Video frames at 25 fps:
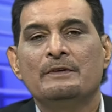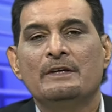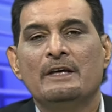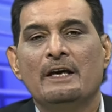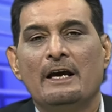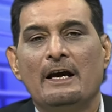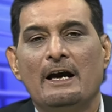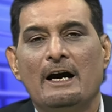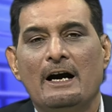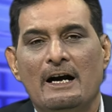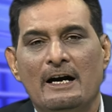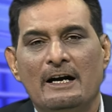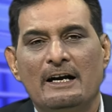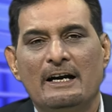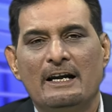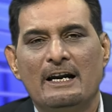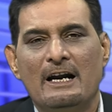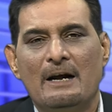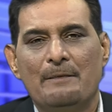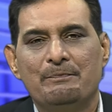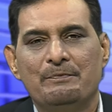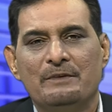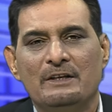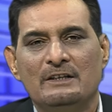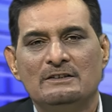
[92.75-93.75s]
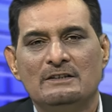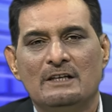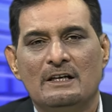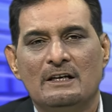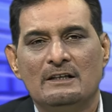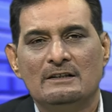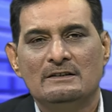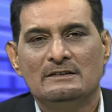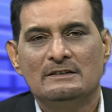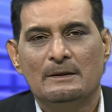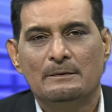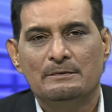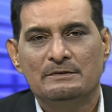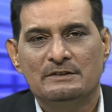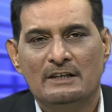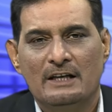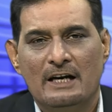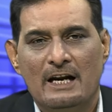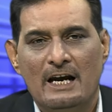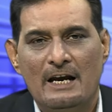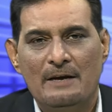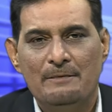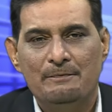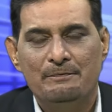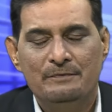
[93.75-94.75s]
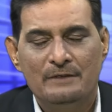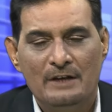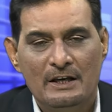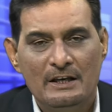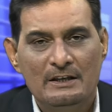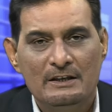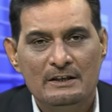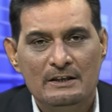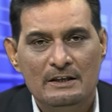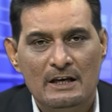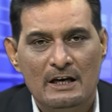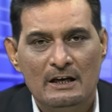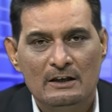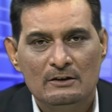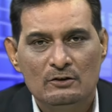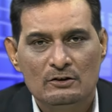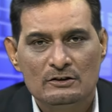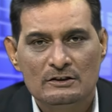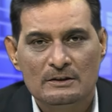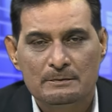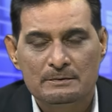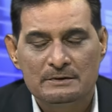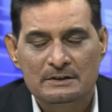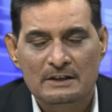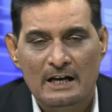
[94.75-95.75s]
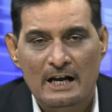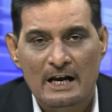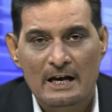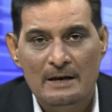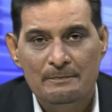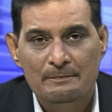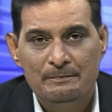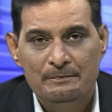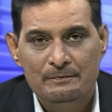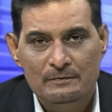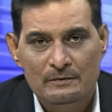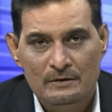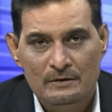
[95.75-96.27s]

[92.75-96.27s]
कि अगर आपने चैनल सब्सक्राइब नहीं किया तो सब्सक्राइब